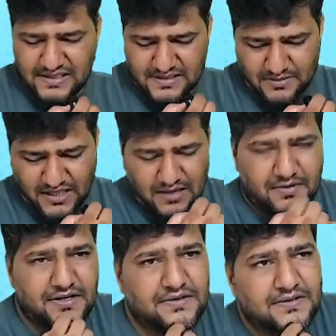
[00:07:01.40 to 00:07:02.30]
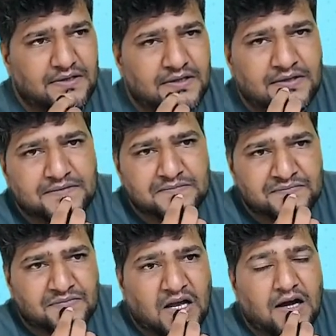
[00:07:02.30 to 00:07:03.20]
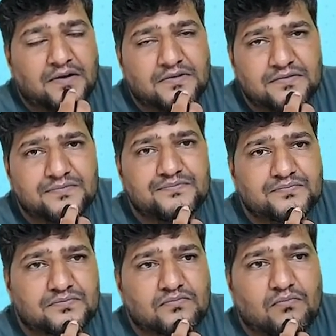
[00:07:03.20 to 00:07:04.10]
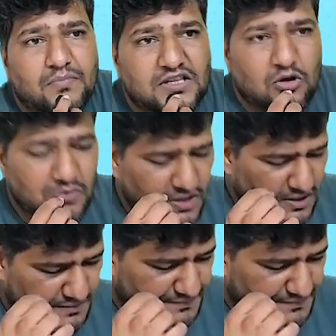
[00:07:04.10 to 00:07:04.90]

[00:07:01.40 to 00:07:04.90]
से बताना बेटा हाँ बताओ मुन्ना